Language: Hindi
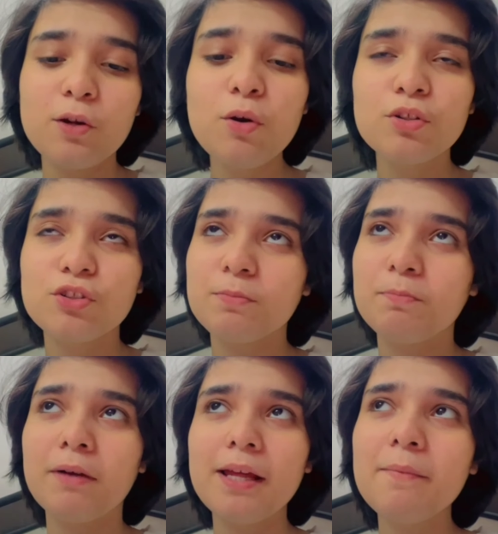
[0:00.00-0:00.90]
देखो
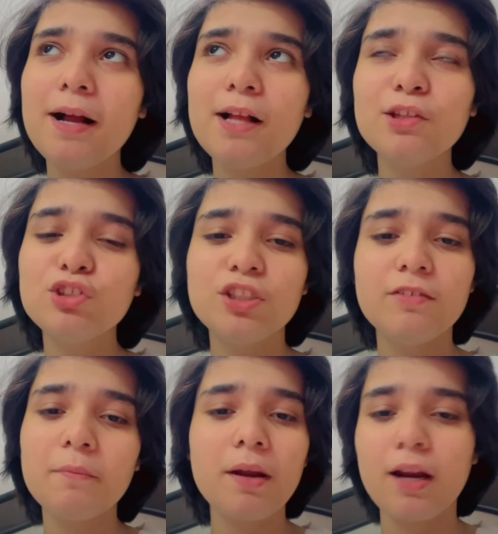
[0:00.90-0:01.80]
बड़े बाल तो
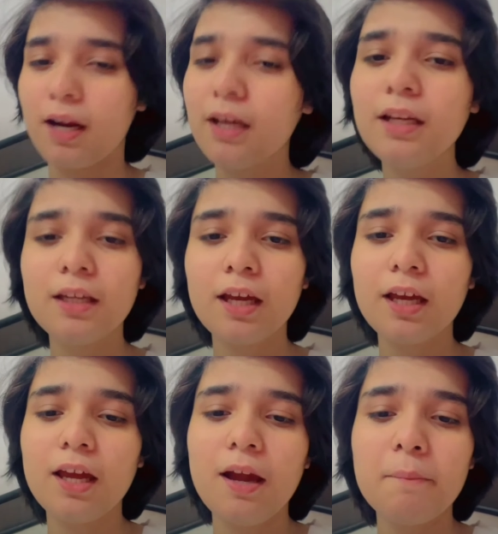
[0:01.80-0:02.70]
जीवन भर रखने ही हैं
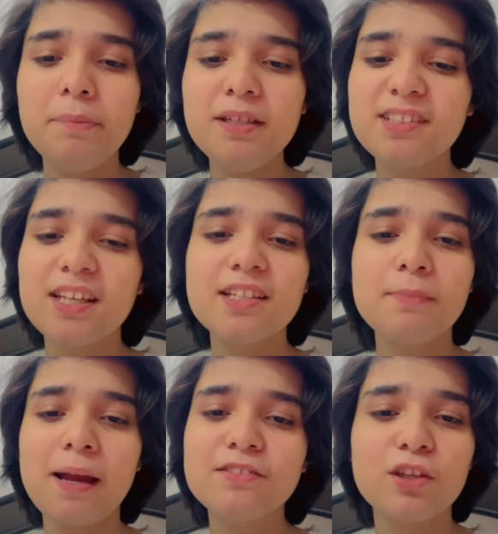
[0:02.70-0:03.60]
बीस इक्कीस
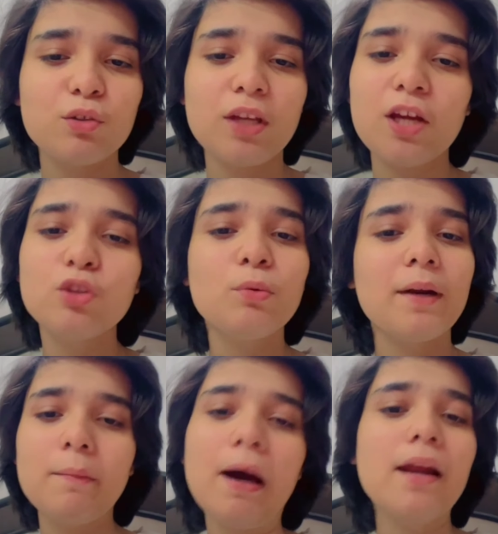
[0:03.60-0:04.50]
बाईस के हो जाएंगे तो
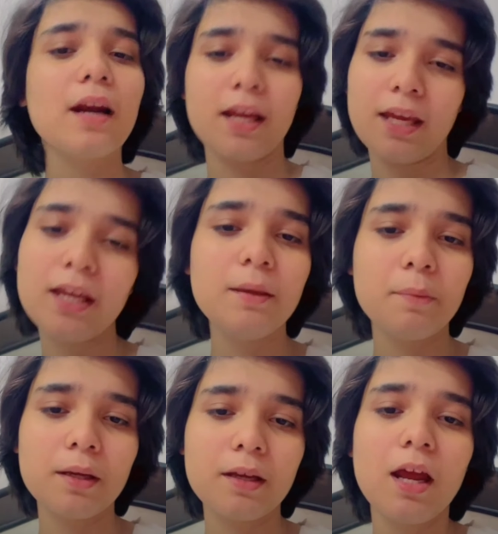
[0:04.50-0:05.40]
बड़े बाल रखेंगे ही
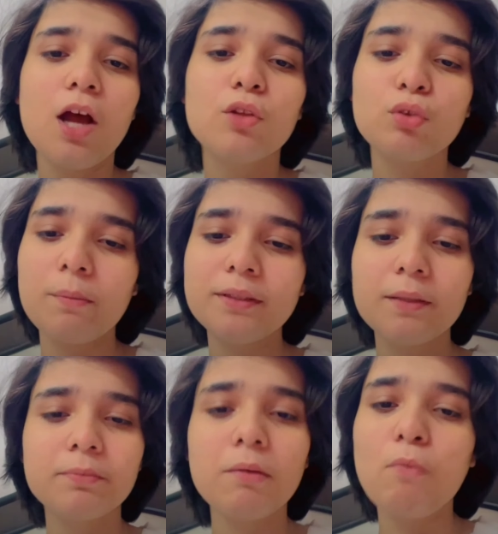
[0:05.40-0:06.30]
फिर तो अभी
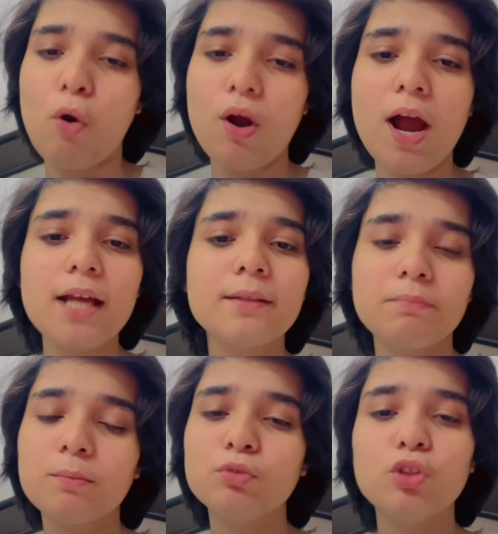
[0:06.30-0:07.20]
जब तक मौका है
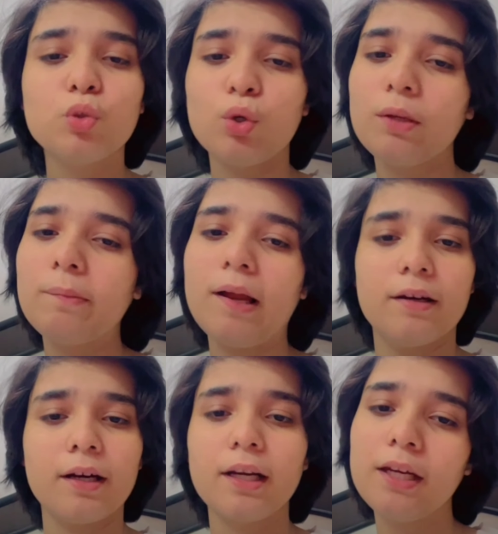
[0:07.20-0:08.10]
तब तक मुझे छोटे
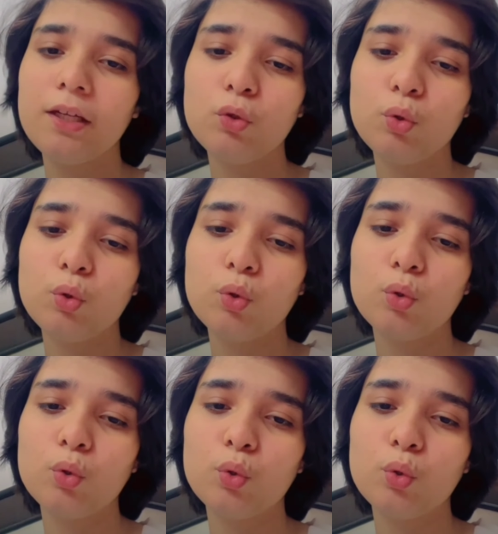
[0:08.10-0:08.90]
बाल रख लेने दो